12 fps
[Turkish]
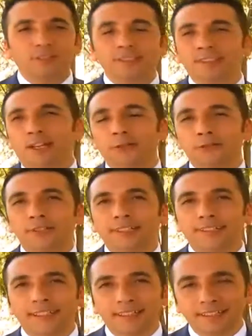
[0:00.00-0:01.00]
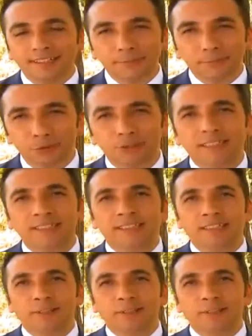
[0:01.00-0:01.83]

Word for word: Sağ olsunlar tekrardan buradan